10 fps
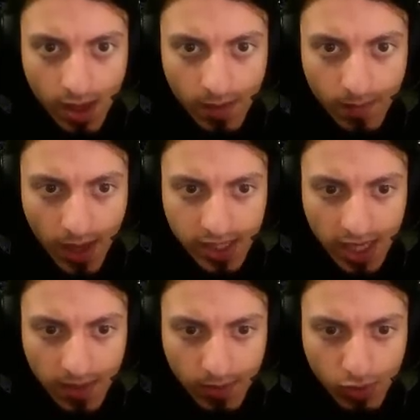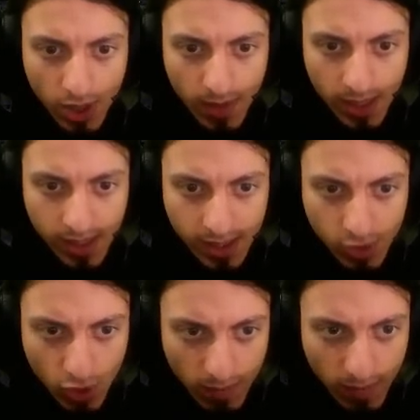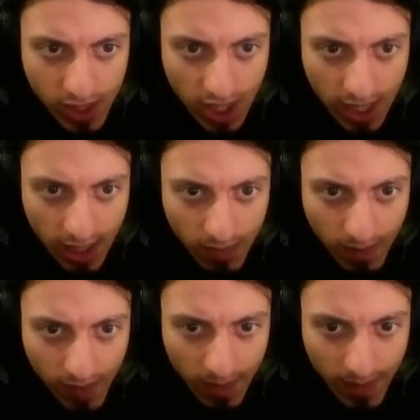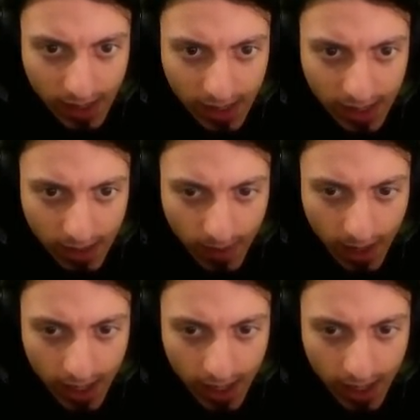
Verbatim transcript: Bence elime bunu almaktansa şu an meşale almam daha mantıklı değil mi?